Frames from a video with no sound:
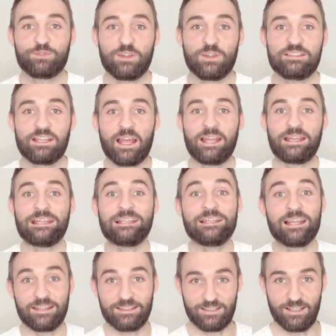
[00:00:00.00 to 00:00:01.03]
kwestia,
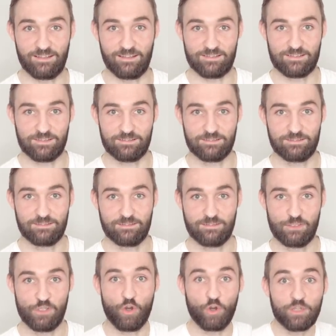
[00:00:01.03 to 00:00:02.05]
ile ich jest
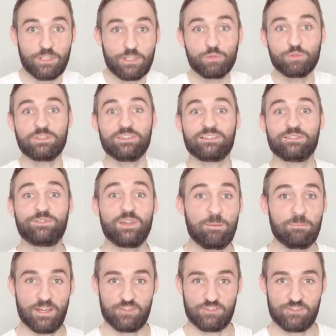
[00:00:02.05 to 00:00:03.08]
i o ilu nie
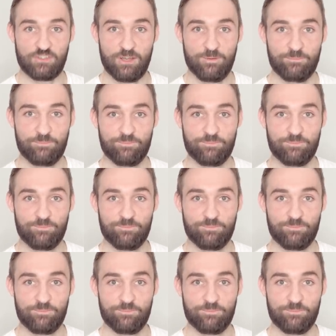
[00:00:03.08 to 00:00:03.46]
wiemy jeszcze.